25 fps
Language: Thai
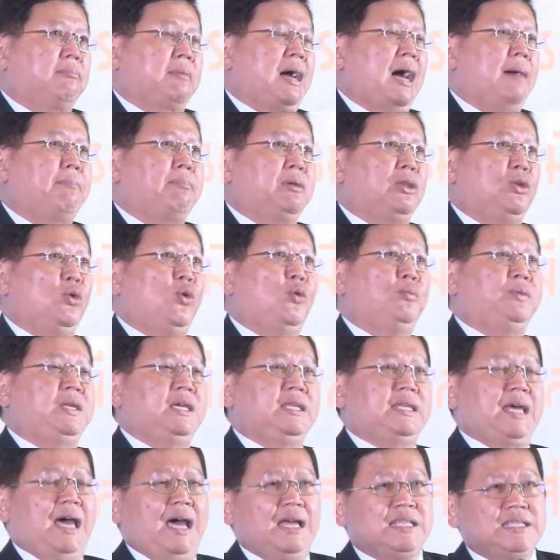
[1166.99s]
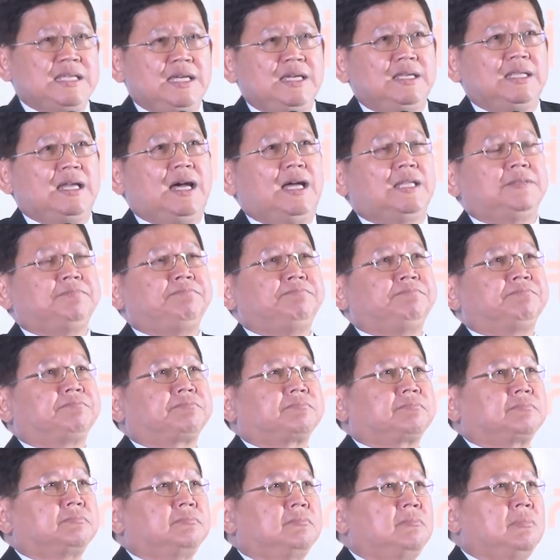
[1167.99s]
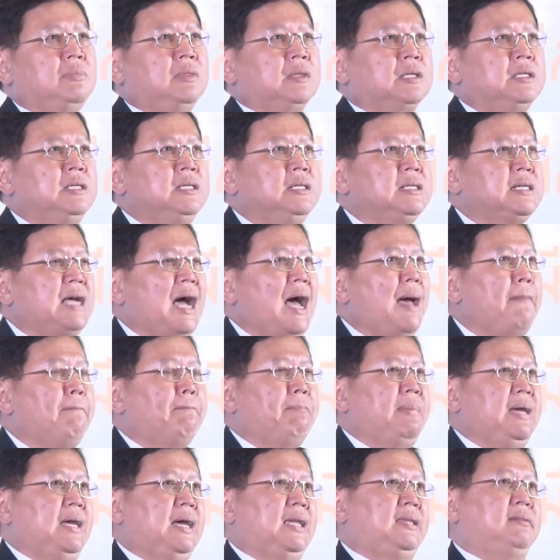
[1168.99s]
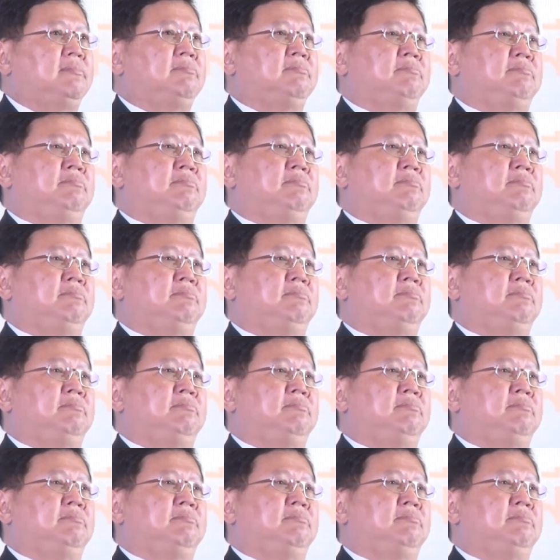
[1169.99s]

การปฏิรูปที่แท้จริงนั้น คือการเปลี่ยน